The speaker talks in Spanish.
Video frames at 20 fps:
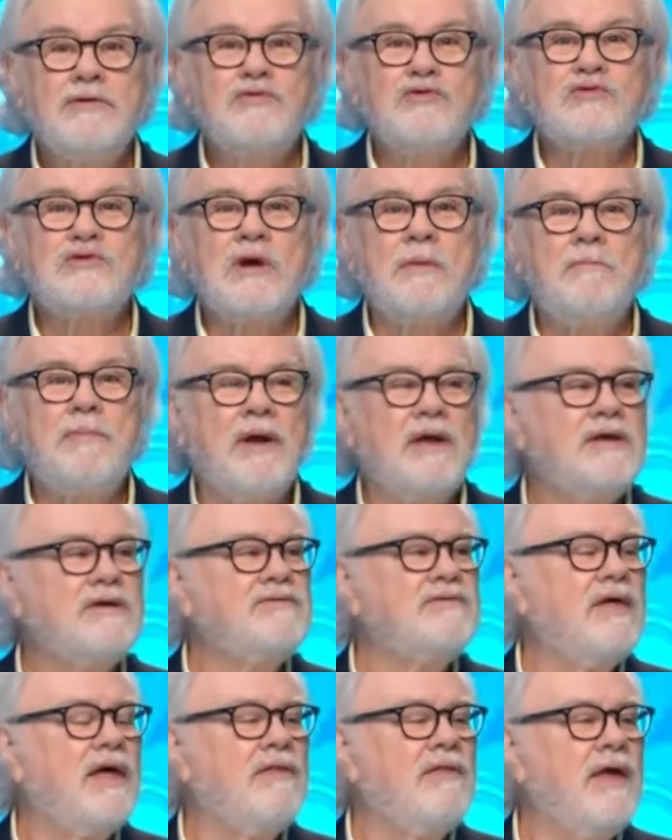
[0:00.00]
sus
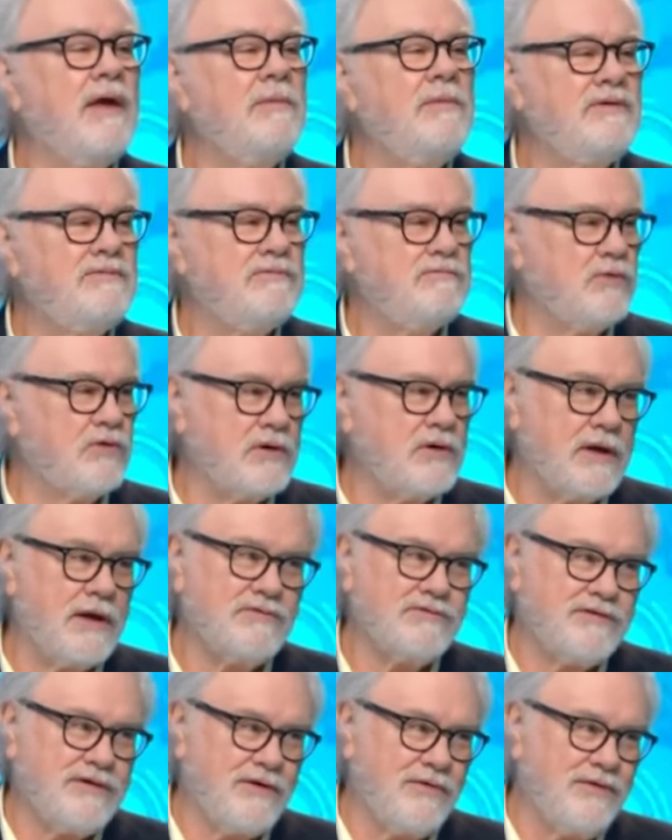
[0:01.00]
campañas de Adebis, porque
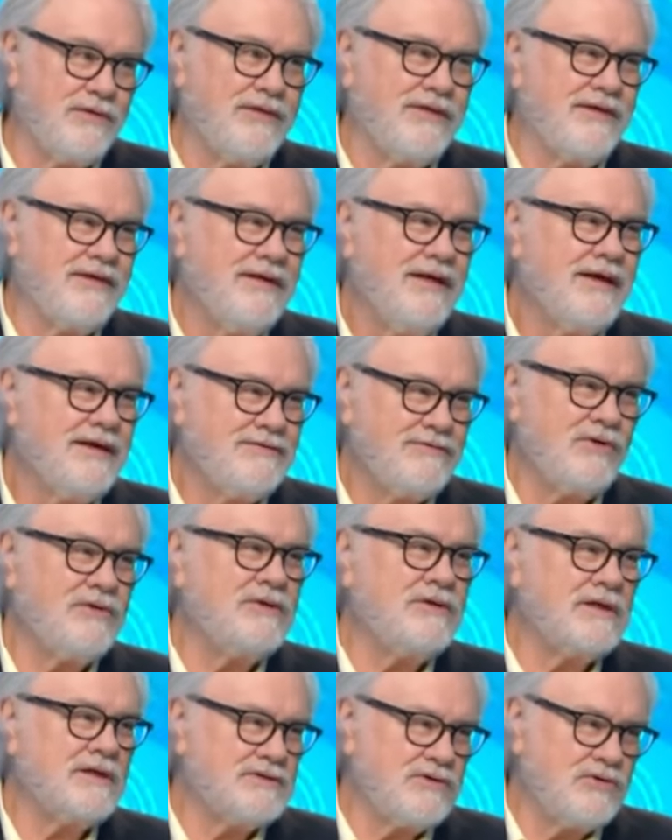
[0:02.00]

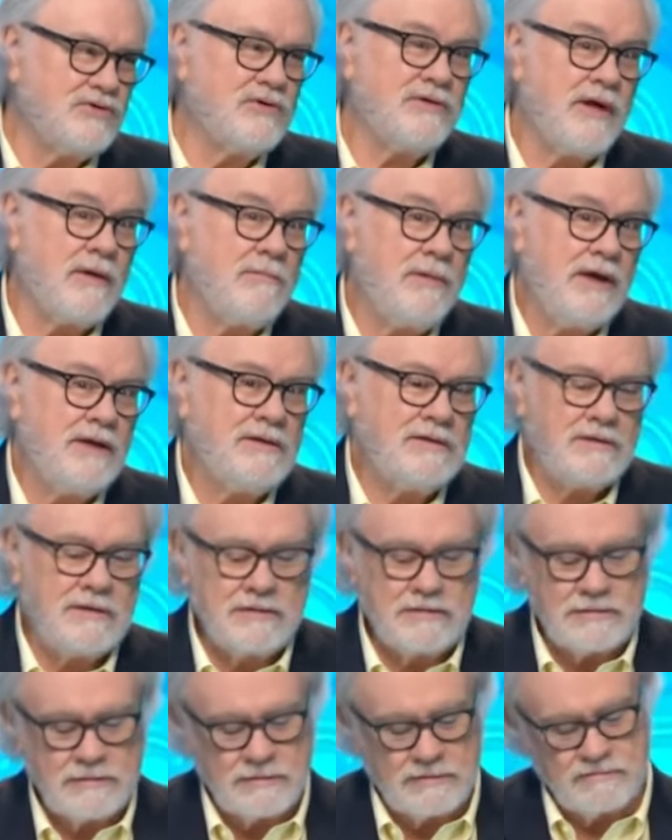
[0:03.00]
ahorita han sido de Amentis.
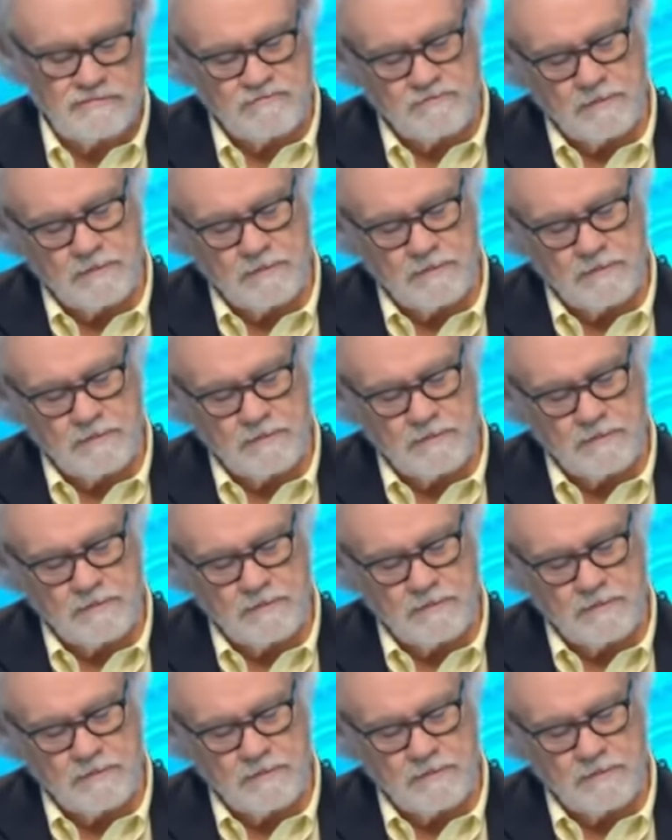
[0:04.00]
Porque